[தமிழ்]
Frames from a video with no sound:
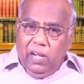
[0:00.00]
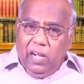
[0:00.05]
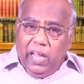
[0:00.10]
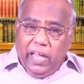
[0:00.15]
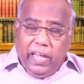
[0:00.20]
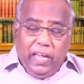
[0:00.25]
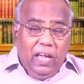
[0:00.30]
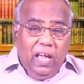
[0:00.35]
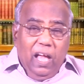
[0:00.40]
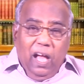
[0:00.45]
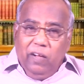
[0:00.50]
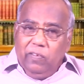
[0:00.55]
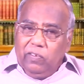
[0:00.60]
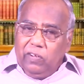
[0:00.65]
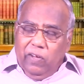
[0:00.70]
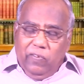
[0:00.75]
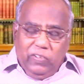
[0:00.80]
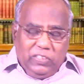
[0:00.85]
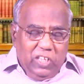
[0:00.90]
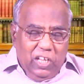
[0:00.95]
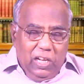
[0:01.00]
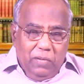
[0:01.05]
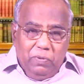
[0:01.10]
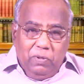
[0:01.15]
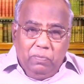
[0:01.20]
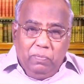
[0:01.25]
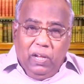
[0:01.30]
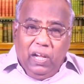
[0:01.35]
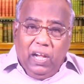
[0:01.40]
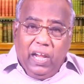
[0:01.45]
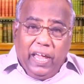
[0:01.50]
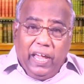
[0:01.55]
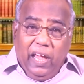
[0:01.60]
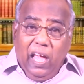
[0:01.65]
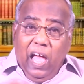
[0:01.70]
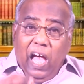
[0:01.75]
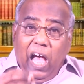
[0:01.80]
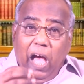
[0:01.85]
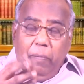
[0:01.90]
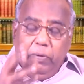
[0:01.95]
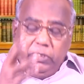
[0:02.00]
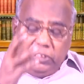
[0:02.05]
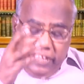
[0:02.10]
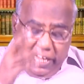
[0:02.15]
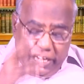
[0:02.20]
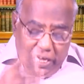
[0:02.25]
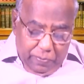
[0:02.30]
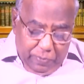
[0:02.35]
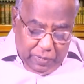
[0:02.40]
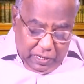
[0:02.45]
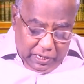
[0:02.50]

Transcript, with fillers: இல்லை வசனமும் இல்லை அபிஷேகம்